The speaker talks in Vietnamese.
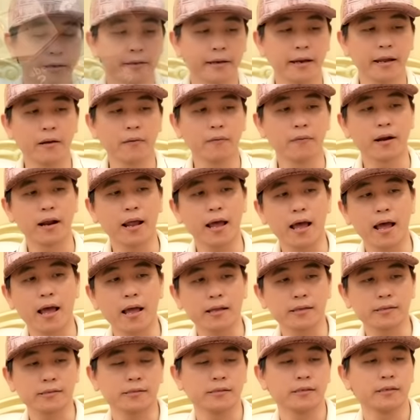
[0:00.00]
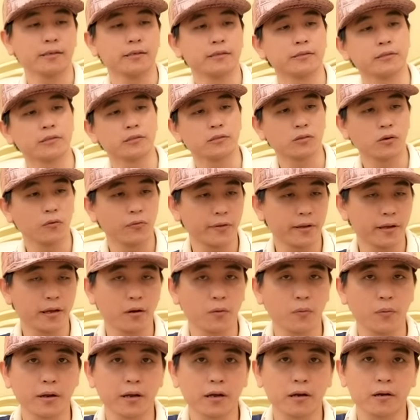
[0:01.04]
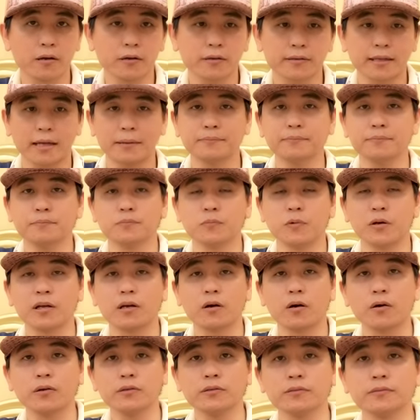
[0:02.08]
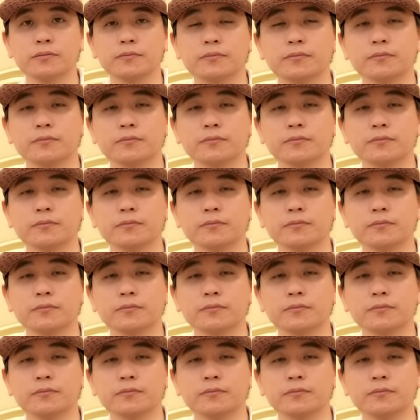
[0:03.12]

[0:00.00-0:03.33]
đều là Sophia nguyên tấm nguyên khối